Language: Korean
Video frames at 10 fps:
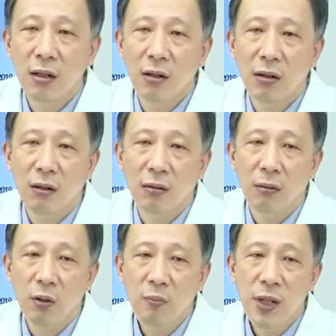
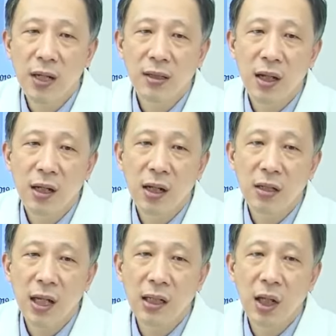어,
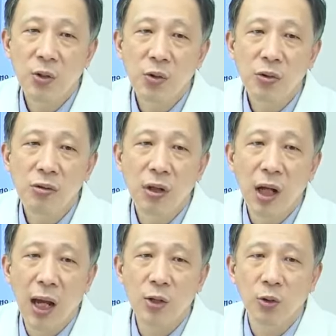PSA가 상대적으로
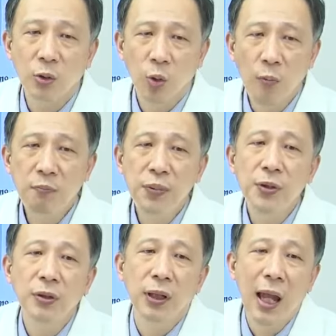그렇게 아주
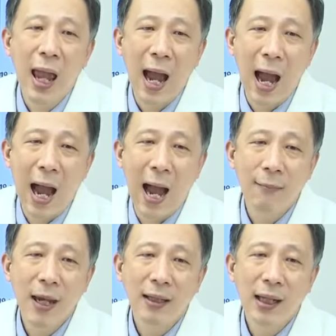높은
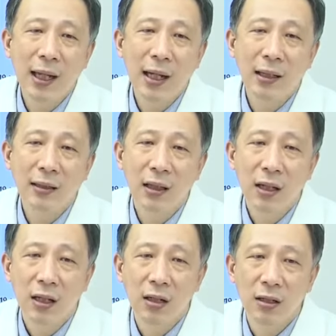암에 대한
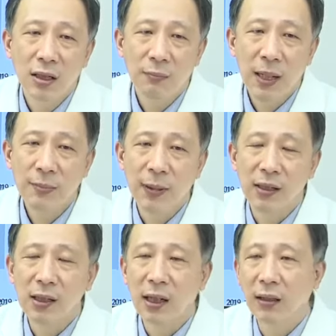어,
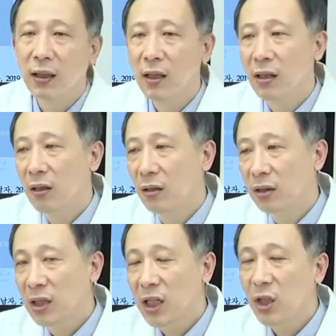스페스픽, 그러니까 어,
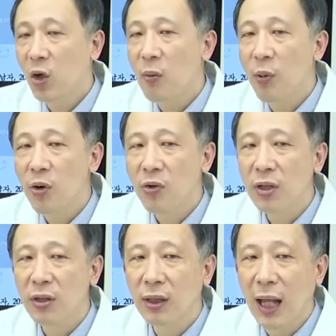특이도를 보이고
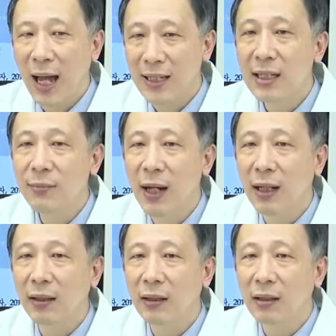건
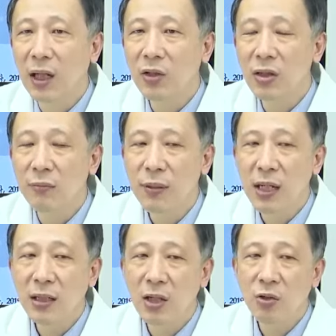아니지만 그래도 이제
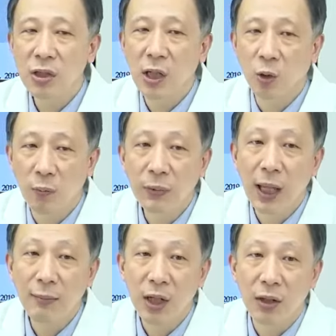PSA 수치가
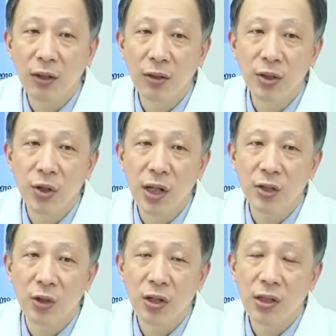높다면
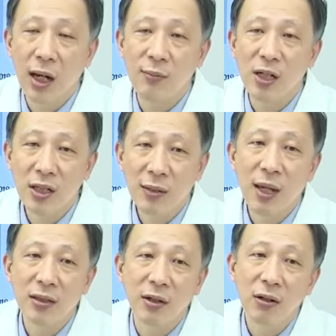저희가 전립선암을
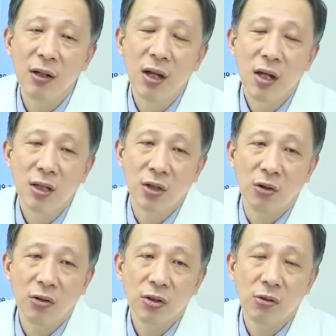의심해서
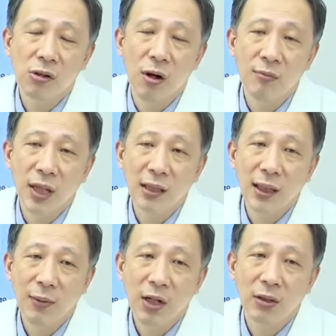적극적인
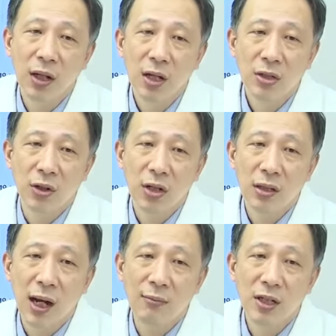검사를 하면
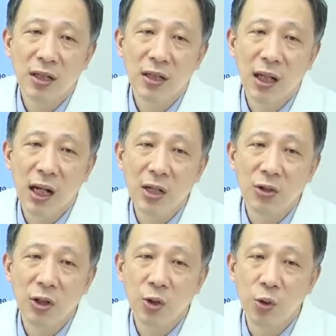전립선암을 진단할
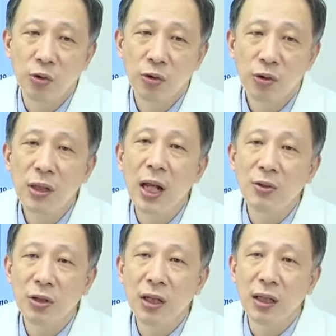수 있는 좋은 툴이
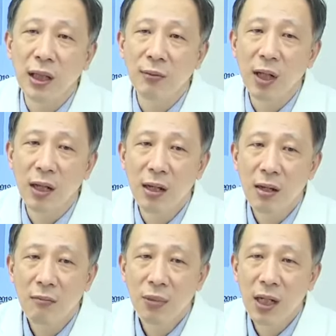될 수 있기 때문에
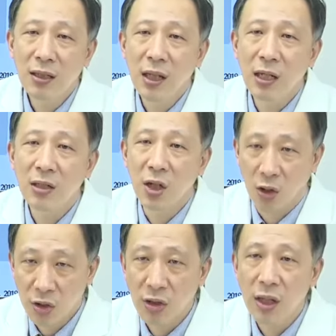PSA는
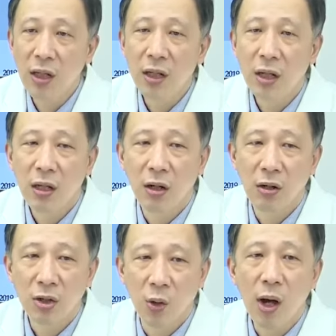여전히
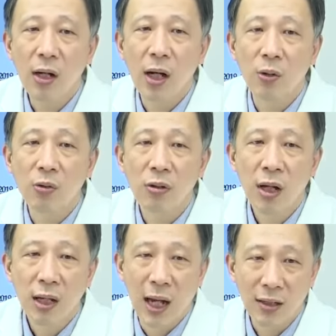어,
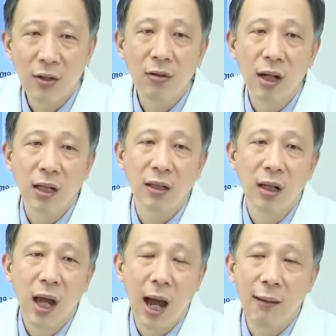정확하고 강력한
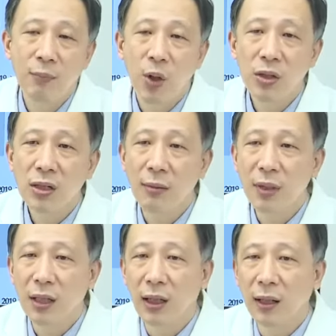암
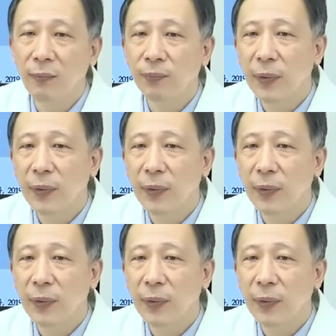표지자입니다.